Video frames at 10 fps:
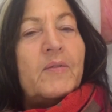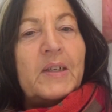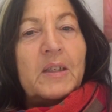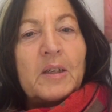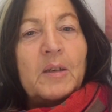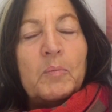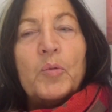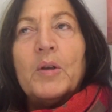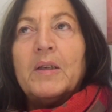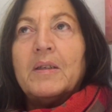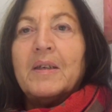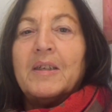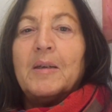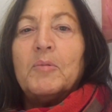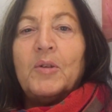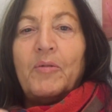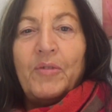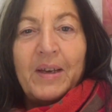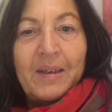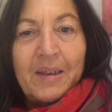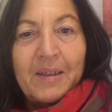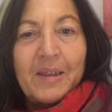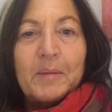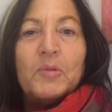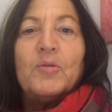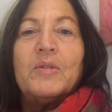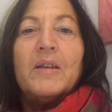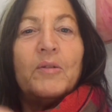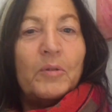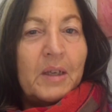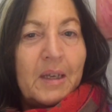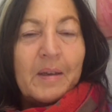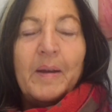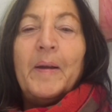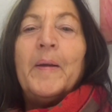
wenn ich dann die Möglichkeit habe und die Freiheit habe sagen, okay,